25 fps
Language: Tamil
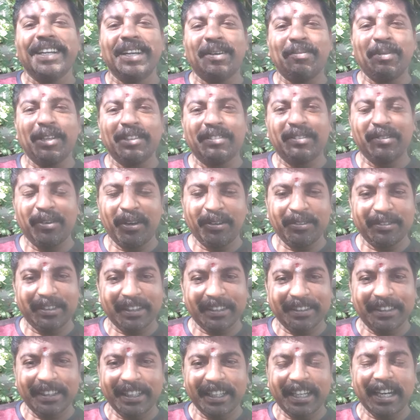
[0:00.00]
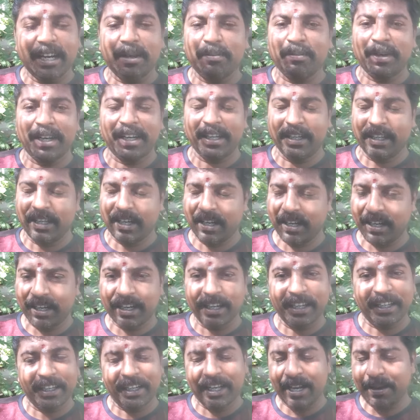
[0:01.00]
நம்ம சிவாவும் சக்தியும் கிளம்ப
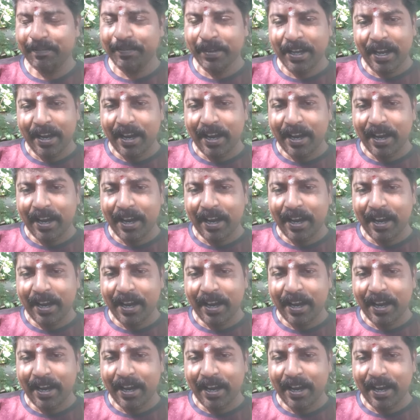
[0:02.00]
ரெடியானாங்க இல்லைங்களா